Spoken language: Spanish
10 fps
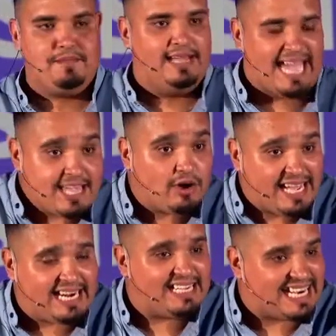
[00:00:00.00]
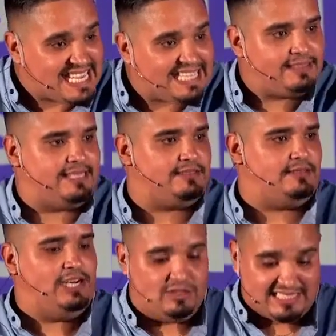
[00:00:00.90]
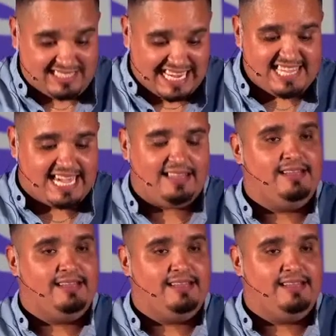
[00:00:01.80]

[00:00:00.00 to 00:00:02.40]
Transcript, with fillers: Ellos eran creyentes. Y nos enseña